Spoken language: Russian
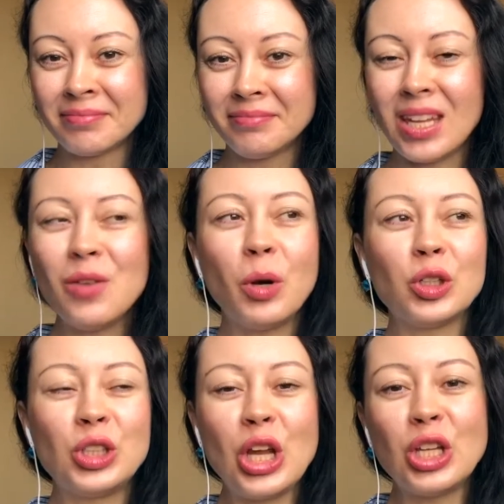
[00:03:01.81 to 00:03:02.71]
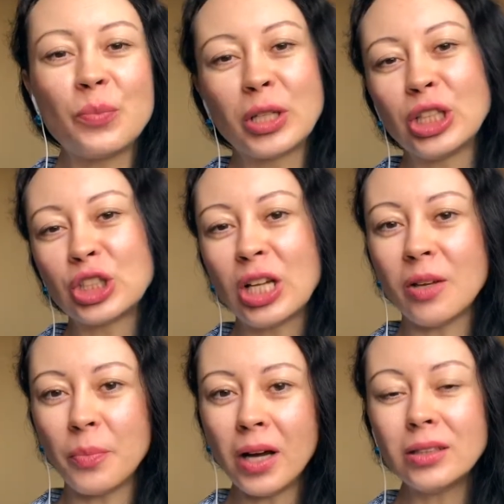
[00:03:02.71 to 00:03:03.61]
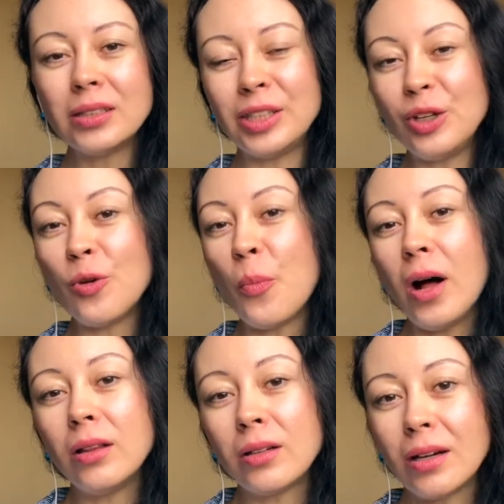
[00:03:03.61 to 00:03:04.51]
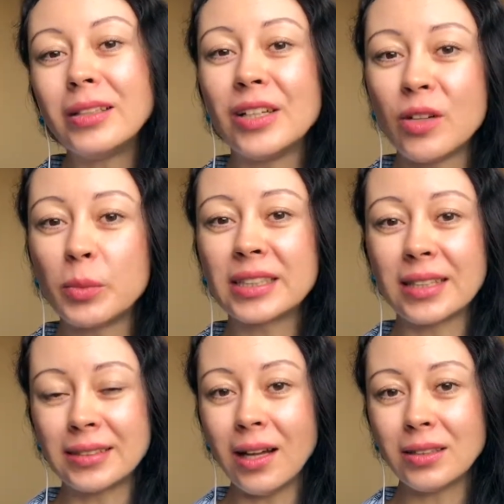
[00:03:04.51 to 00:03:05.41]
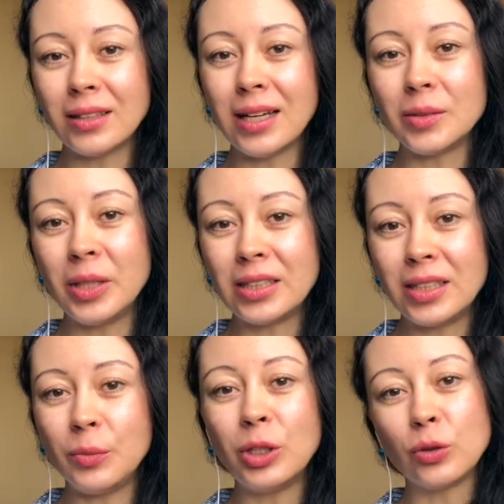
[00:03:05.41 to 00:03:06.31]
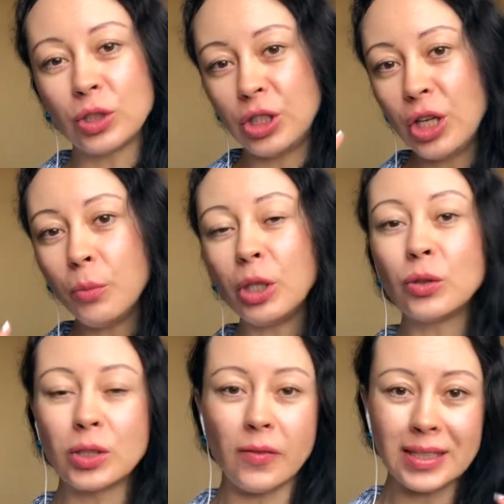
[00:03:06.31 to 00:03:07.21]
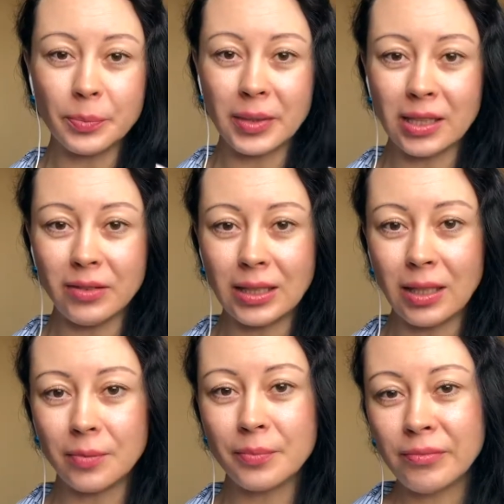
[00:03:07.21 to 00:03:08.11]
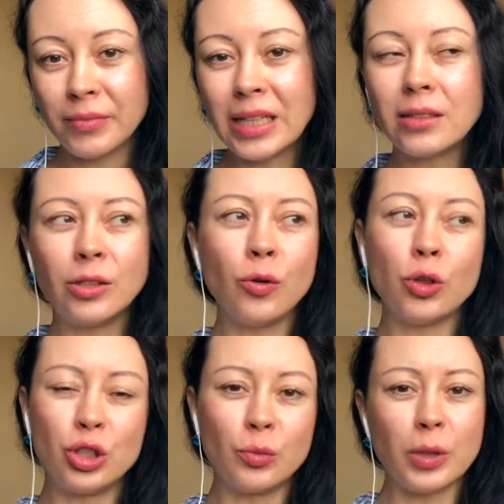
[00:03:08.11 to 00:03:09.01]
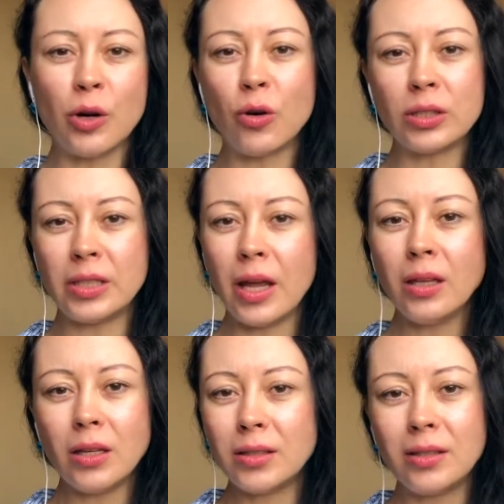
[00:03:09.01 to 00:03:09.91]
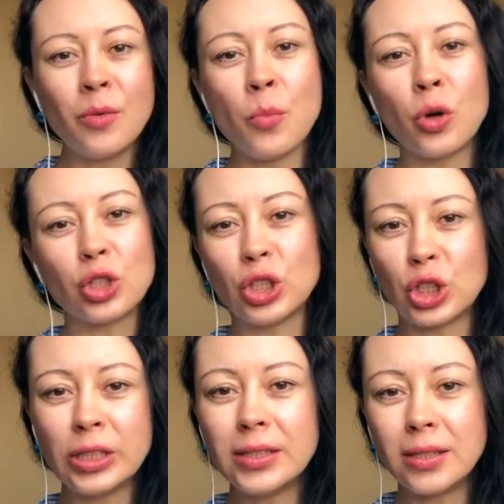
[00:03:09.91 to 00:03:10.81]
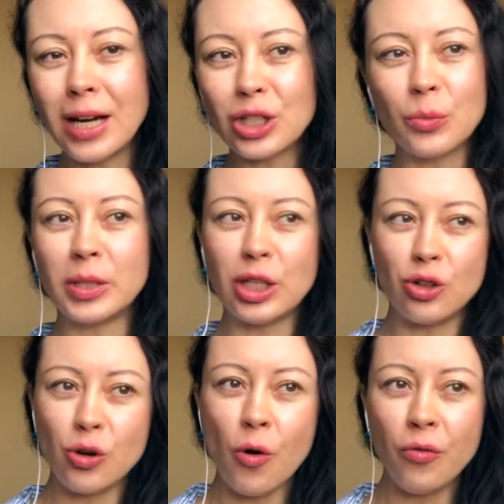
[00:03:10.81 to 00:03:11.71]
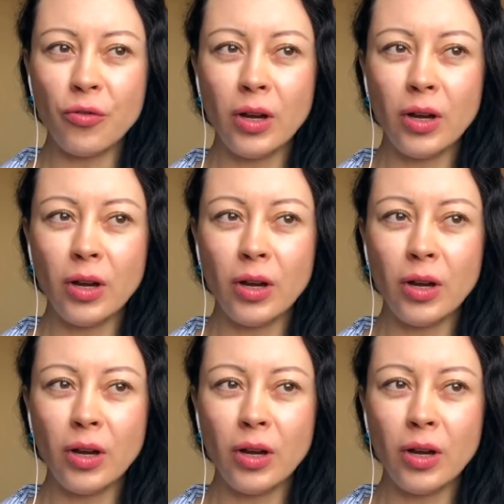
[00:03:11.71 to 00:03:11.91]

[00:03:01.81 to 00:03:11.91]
И мое зрение продолжало падать и упало, как я вам и сказала, до отметки минус 3, минус 2,5. Это не очень плохое зрение, с ним можно жить даже без очков.